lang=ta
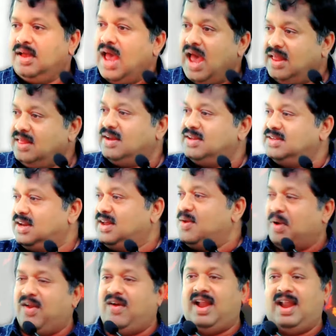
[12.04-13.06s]
ஏ தெரிஞ்சிருக்கு
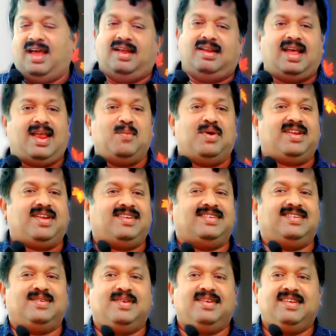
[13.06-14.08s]
பரவாயில்ல நிறைய பேர்
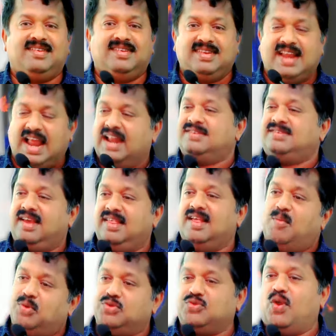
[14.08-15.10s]
நல்ல செய்தி
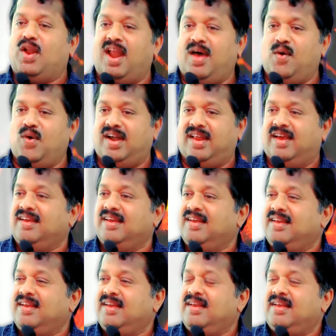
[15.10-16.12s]
தான் அப்போ சொல்லலாம் அவங்கள்ட்ட
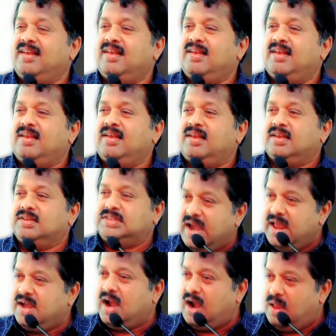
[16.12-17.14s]

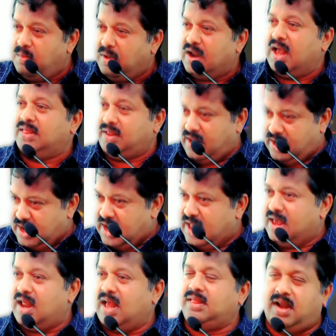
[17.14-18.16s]
சனிக்கிழமை ராத்திரி
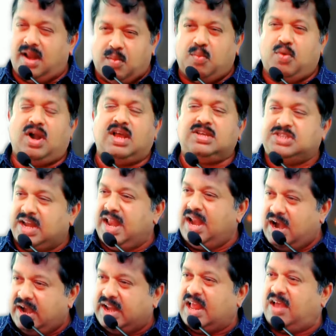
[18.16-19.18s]
இன்றைக்கி ராத்திரிலாம் போனால்
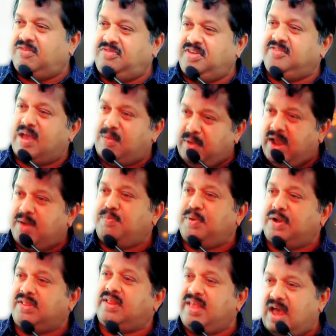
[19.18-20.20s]
சென்னையில் டிராஃபிக் ஜாம்
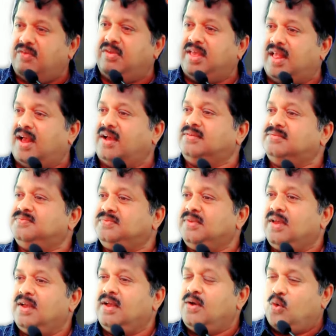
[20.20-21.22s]
ஏற்படுத்துகிறதே அவங்க தான்
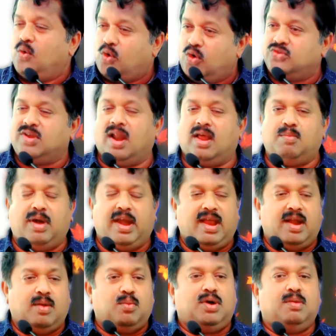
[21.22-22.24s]
ரோஸ் கலர்
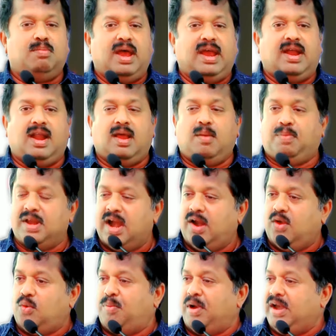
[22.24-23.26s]
பனியனை போட்டு பைக்கில்
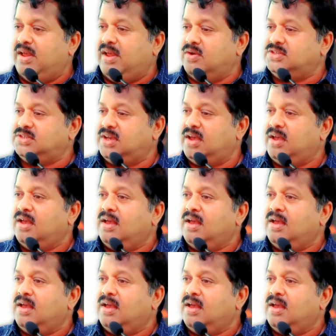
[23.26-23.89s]
பின்னாடி ஒரு பெட்டியை வச்சு